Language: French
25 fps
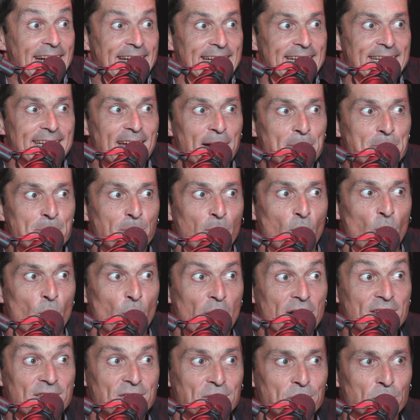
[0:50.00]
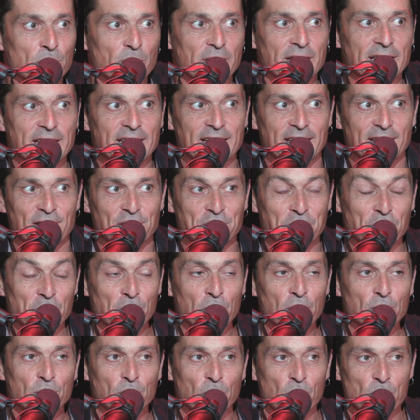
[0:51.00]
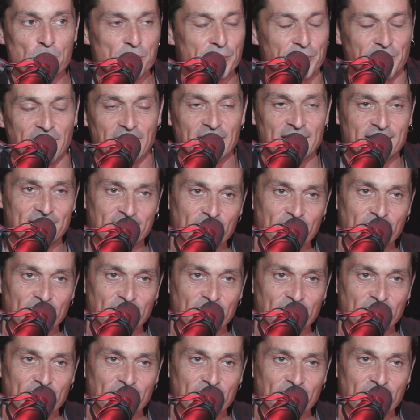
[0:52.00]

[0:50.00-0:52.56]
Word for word: réapprends à sourire et je retrouve des